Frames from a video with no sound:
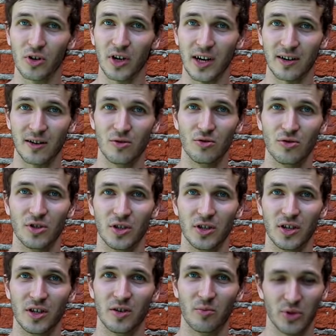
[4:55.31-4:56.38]
как
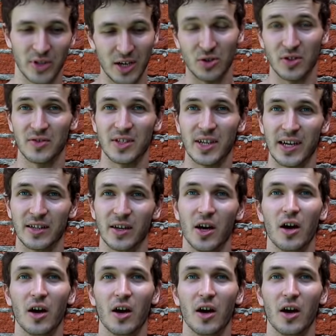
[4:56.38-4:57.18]
люди пытаются встать.